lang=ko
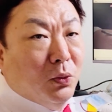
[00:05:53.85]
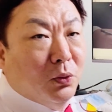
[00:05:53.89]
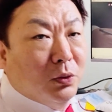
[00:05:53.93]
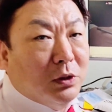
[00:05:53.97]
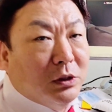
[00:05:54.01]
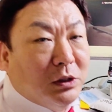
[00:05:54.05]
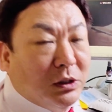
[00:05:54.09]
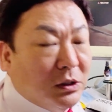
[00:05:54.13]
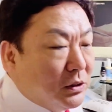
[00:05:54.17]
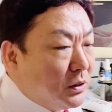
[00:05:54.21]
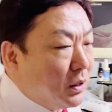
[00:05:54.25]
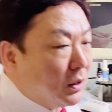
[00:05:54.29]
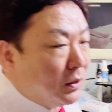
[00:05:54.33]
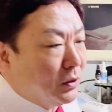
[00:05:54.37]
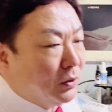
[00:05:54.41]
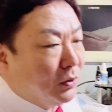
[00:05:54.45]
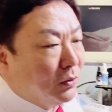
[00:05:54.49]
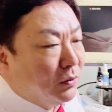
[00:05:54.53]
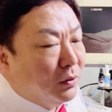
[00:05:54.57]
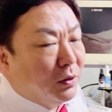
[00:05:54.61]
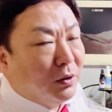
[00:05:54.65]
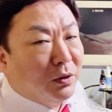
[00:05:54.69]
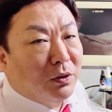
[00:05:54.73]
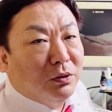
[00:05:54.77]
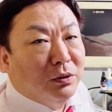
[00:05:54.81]
오늘 진짜
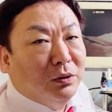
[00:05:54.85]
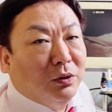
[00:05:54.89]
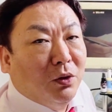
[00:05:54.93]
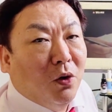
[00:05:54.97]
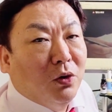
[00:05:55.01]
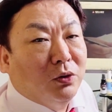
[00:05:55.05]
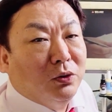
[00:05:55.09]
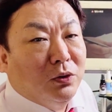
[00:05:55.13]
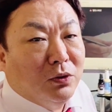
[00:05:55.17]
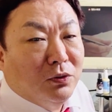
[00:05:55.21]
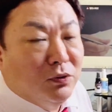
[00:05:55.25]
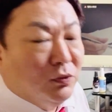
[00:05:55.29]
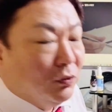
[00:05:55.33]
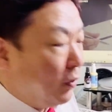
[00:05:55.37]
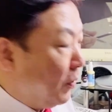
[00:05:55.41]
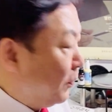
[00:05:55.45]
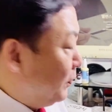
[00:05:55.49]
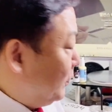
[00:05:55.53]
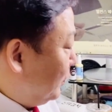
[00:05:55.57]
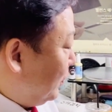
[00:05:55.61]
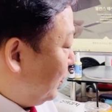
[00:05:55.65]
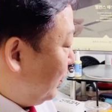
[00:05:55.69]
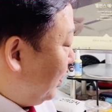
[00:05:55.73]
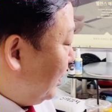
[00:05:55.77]
길었네요. 근데 어쩔 수가 없어요.